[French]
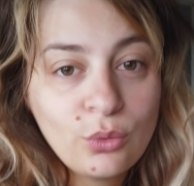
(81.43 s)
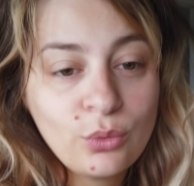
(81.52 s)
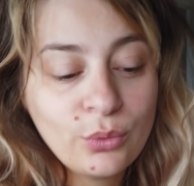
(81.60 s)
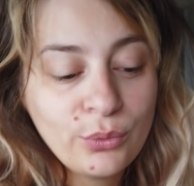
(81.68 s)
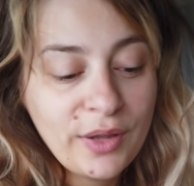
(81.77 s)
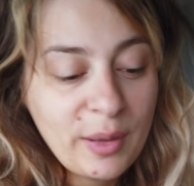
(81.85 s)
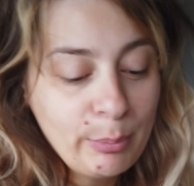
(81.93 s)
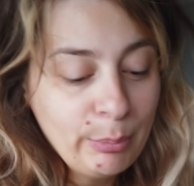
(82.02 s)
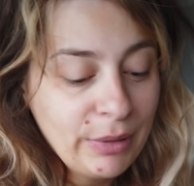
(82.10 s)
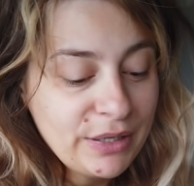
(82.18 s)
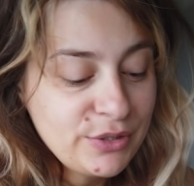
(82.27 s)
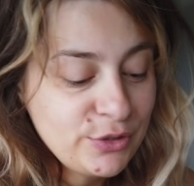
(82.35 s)
On n'a
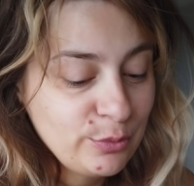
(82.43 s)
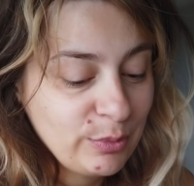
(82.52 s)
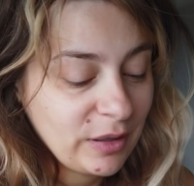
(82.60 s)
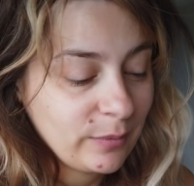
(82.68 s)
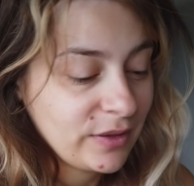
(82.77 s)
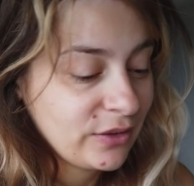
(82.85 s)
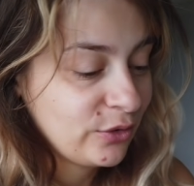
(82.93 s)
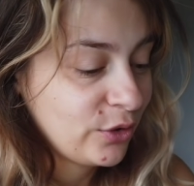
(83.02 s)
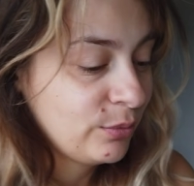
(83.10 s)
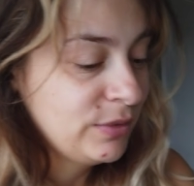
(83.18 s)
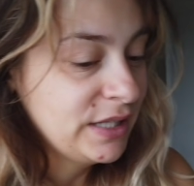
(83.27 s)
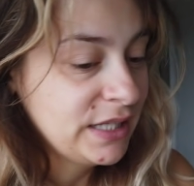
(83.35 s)
pas super bien
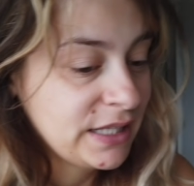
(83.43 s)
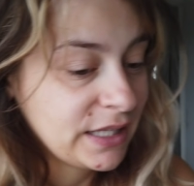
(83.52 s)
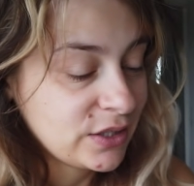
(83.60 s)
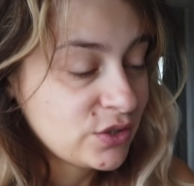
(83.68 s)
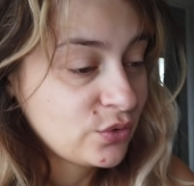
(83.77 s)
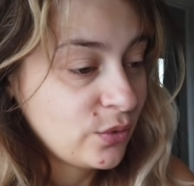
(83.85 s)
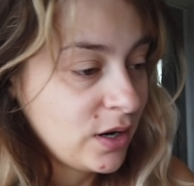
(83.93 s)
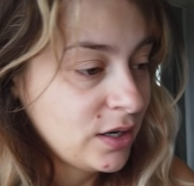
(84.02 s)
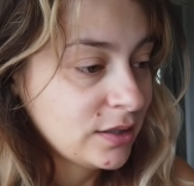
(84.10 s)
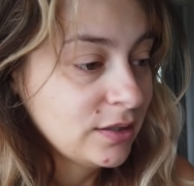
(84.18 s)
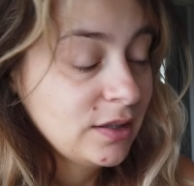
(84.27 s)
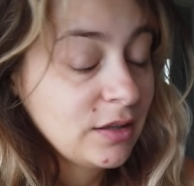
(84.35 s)
dormi hier
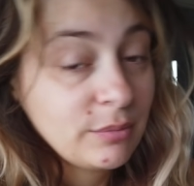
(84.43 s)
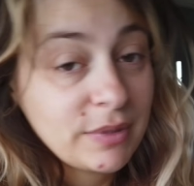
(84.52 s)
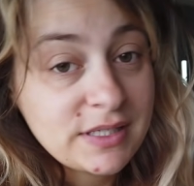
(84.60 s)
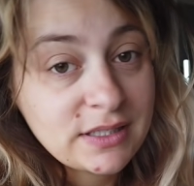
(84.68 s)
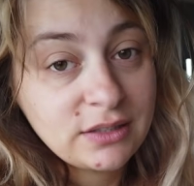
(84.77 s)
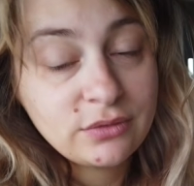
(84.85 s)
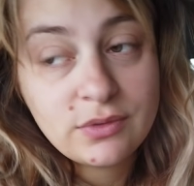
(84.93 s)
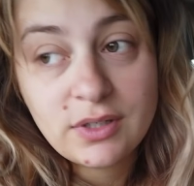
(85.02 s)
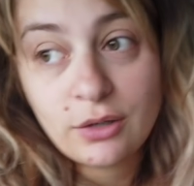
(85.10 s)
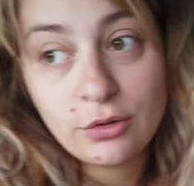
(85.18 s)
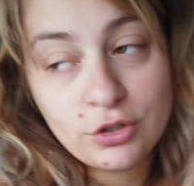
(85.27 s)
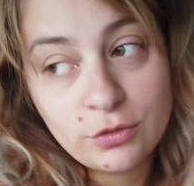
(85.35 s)
soir parce qu'elle
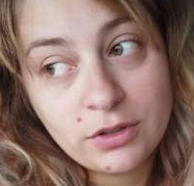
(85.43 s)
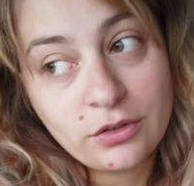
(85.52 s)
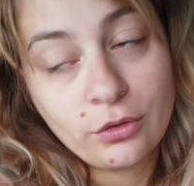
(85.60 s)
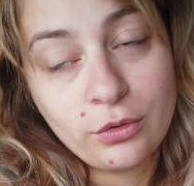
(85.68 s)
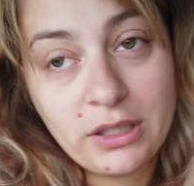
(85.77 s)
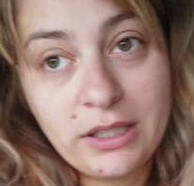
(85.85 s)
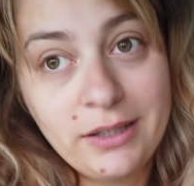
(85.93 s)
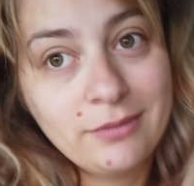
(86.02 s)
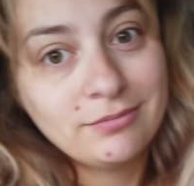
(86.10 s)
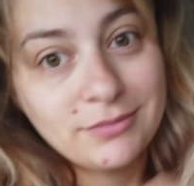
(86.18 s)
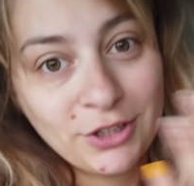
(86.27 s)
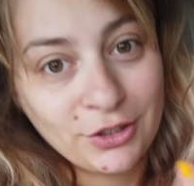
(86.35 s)
nous a rejoint dans notre
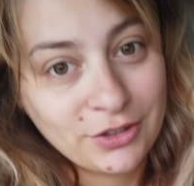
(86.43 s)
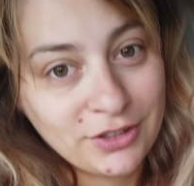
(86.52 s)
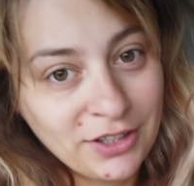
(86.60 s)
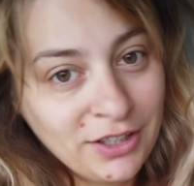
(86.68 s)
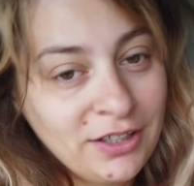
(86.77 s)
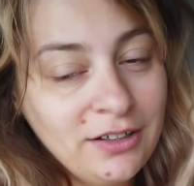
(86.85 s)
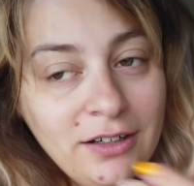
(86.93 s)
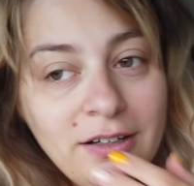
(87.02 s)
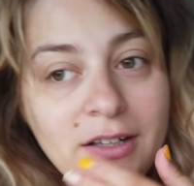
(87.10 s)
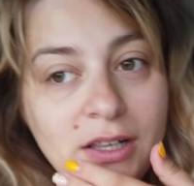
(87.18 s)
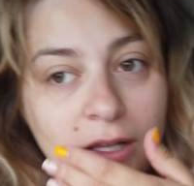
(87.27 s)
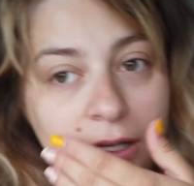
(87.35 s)
lit encore.
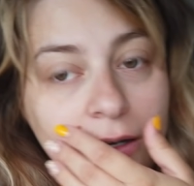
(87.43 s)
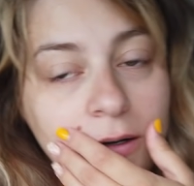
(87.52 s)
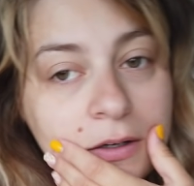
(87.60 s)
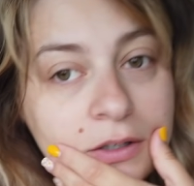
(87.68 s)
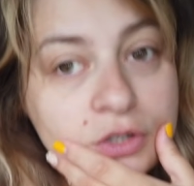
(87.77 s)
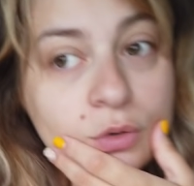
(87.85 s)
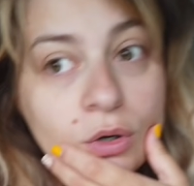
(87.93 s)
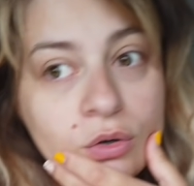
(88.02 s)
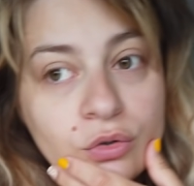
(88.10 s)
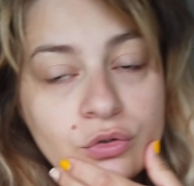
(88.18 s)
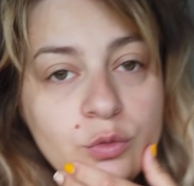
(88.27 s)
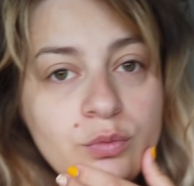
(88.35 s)
Euh, je crois
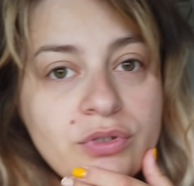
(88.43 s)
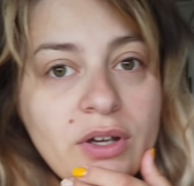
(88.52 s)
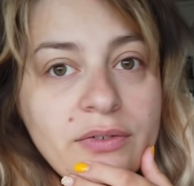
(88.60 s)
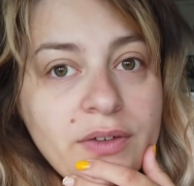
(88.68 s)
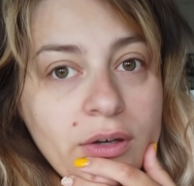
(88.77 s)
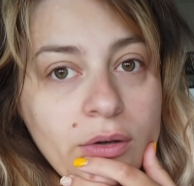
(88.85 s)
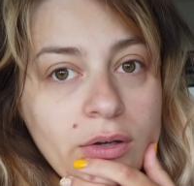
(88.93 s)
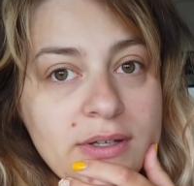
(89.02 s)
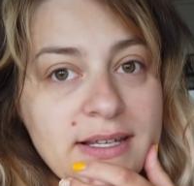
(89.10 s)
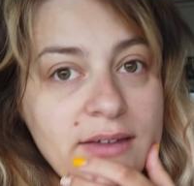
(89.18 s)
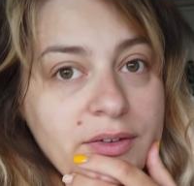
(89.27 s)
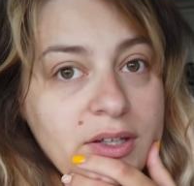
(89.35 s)
que ça ça
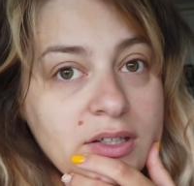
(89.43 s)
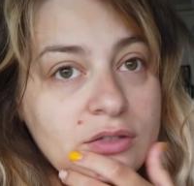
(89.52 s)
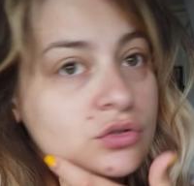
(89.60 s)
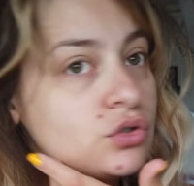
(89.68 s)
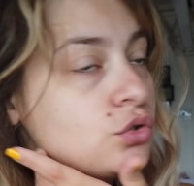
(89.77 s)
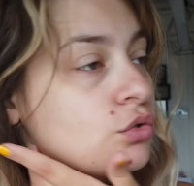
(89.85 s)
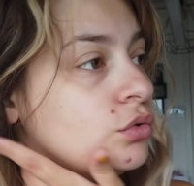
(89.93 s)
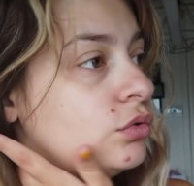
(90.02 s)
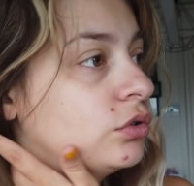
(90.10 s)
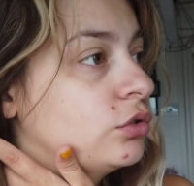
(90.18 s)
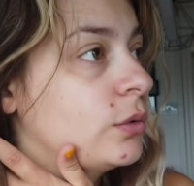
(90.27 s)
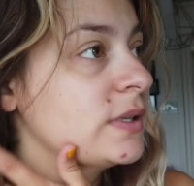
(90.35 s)
va faire 15 euh,
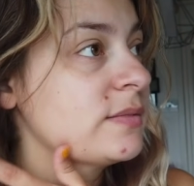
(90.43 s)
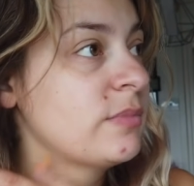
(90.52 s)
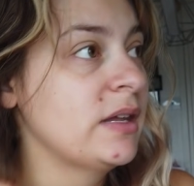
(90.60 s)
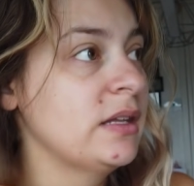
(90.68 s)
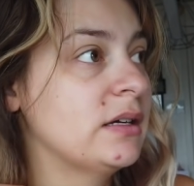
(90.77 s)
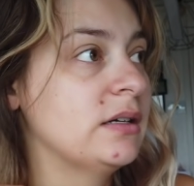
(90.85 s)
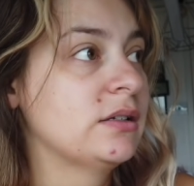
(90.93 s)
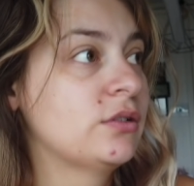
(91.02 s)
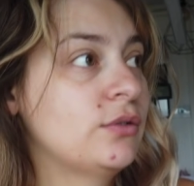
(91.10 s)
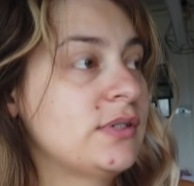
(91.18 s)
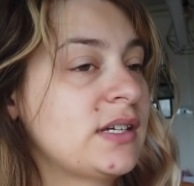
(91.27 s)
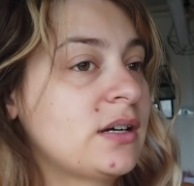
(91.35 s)
jours, 3 semaines
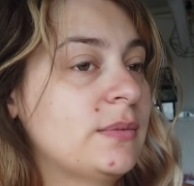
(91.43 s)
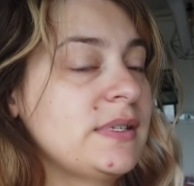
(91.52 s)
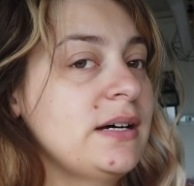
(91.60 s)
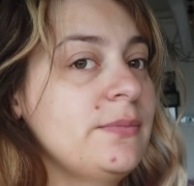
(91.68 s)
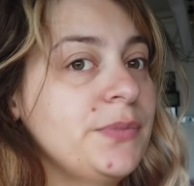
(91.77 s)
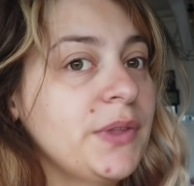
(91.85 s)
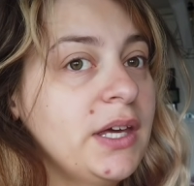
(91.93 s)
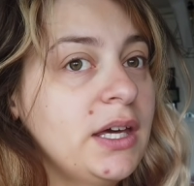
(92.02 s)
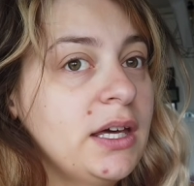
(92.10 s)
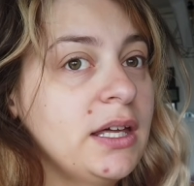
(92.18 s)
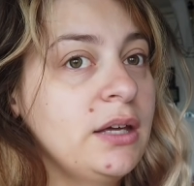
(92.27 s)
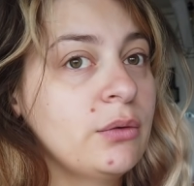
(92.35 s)
que c'est comme ça.
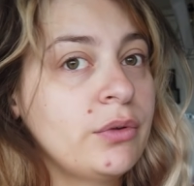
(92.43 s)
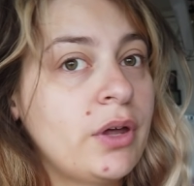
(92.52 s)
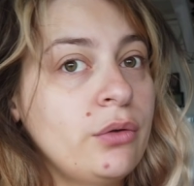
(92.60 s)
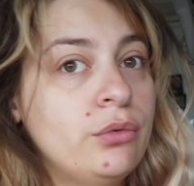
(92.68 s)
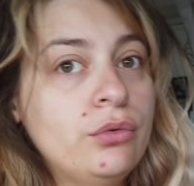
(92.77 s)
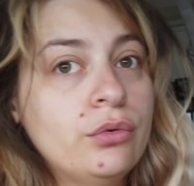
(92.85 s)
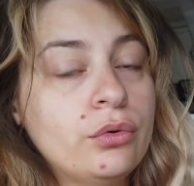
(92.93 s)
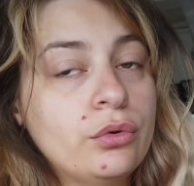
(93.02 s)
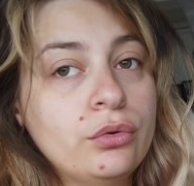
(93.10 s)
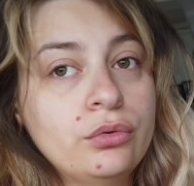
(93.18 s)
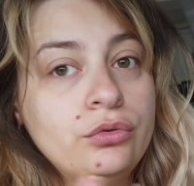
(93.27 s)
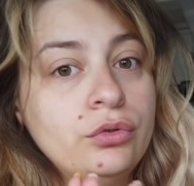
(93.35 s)
Et on a eu
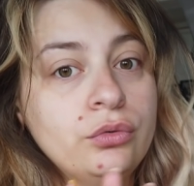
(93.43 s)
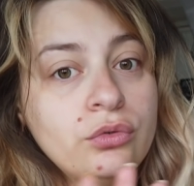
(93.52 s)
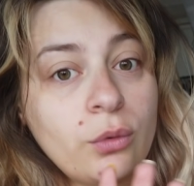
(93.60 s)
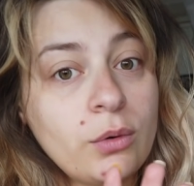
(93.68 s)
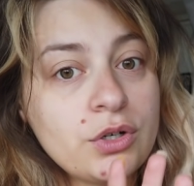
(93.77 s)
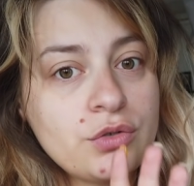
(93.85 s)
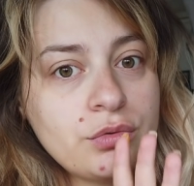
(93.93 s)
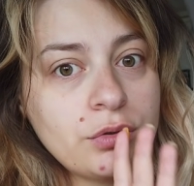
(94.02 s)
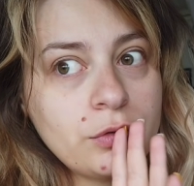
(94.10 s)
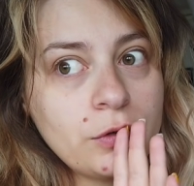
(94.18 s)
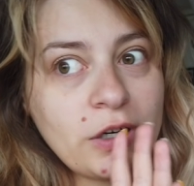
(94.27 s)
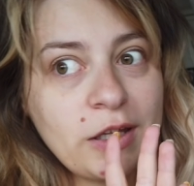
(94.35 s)
euh, deux ou trois
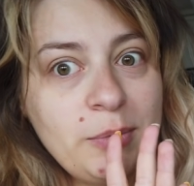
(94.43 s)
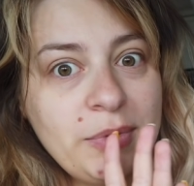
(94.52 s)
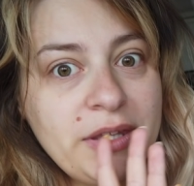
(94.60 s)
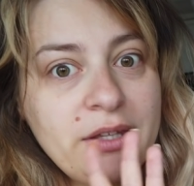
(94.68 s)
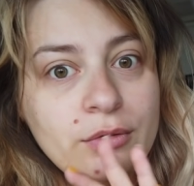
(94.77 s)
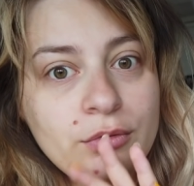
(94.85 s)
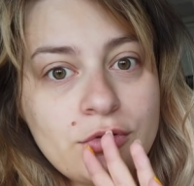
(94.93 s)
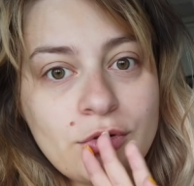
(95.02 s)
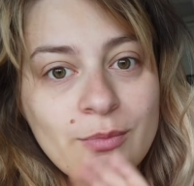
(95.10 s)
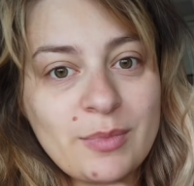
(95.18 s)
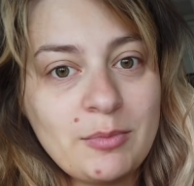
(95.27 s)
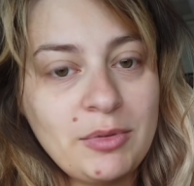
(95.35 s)
jours de répit euh,
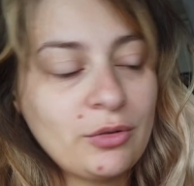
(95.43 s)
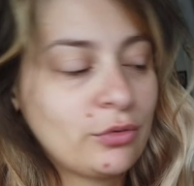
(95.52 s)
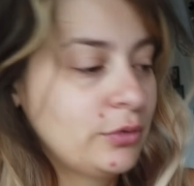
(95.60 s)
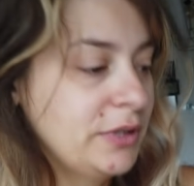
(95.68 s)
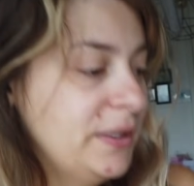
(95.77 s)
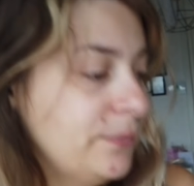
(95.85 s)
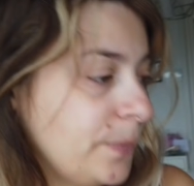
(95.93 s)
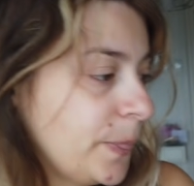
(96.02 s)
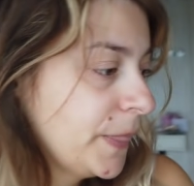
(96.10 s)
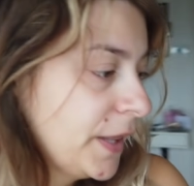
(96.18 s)
sans bébé dans le lit.